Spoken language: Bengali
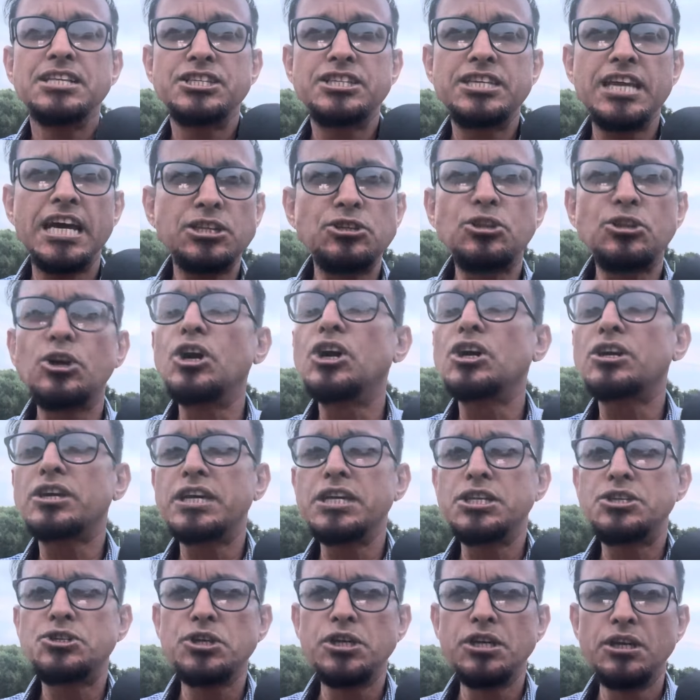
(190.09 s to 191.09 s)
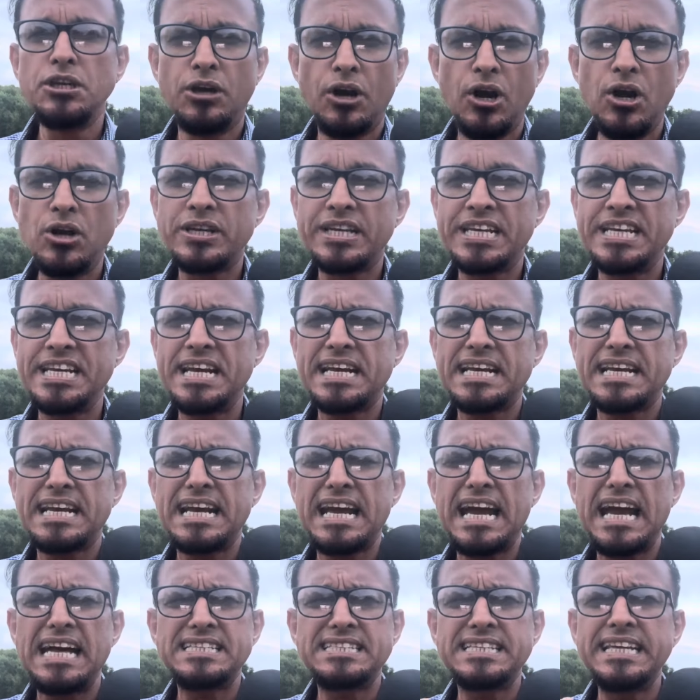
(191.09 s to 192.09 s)
যত কিছুই হোক শেখ
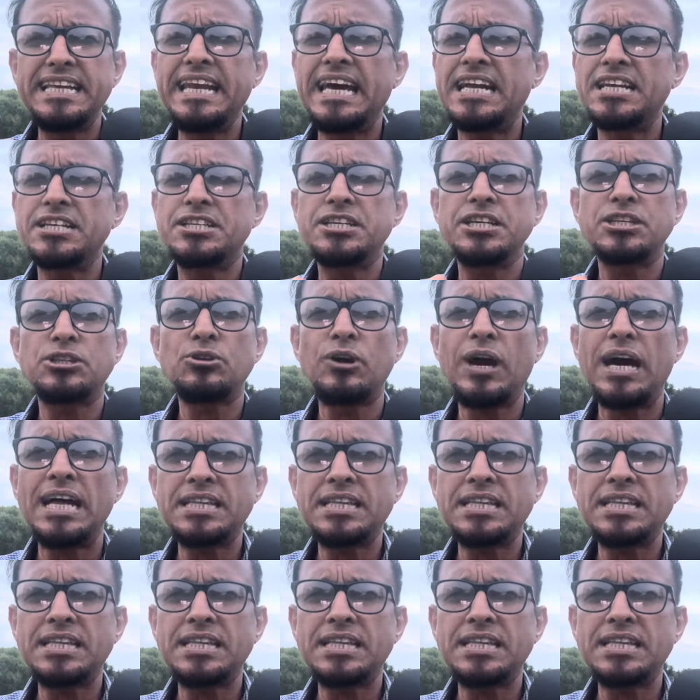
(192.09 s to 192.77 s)
হাসিনার যত